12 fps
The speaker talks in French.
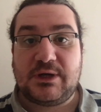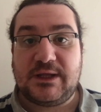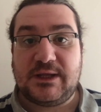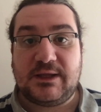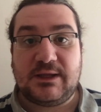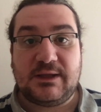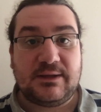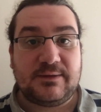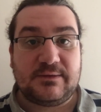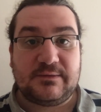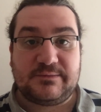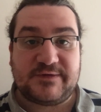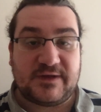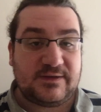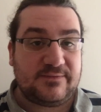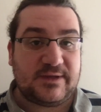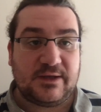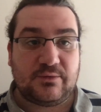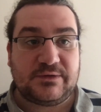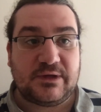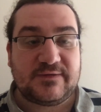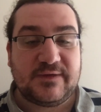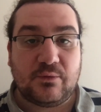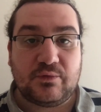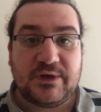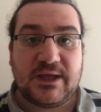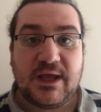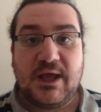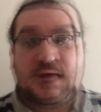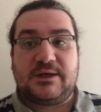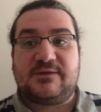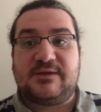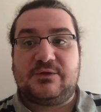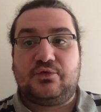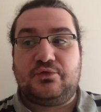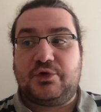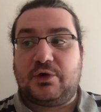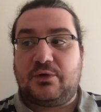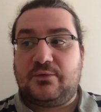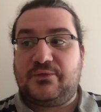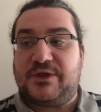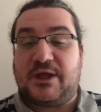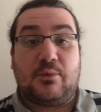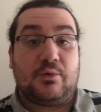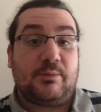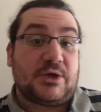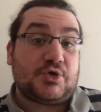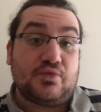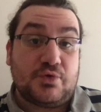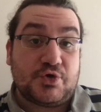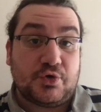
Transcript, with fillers: Les activités continuent à se dérouler. Les étudiants, finalement, bah, jouent le